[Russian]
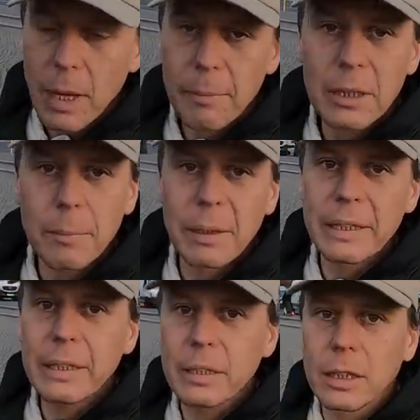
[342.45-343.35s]
было
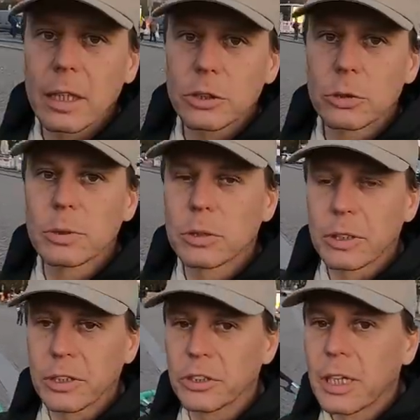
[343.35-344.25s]
понятно, о чем идет
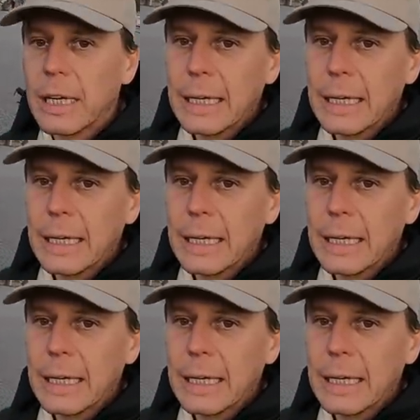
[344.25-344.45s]
речь.